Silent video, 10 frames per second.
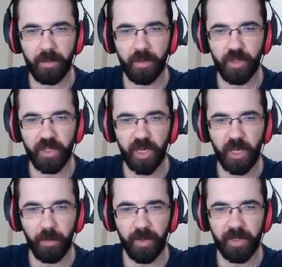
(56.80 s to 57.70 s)
Işıklar
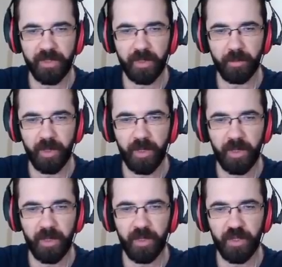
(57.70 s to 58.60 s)
kapalısın. Bir
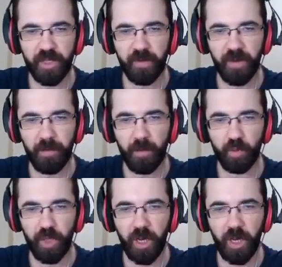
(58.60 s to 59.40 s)
ışıkları falan ben buradan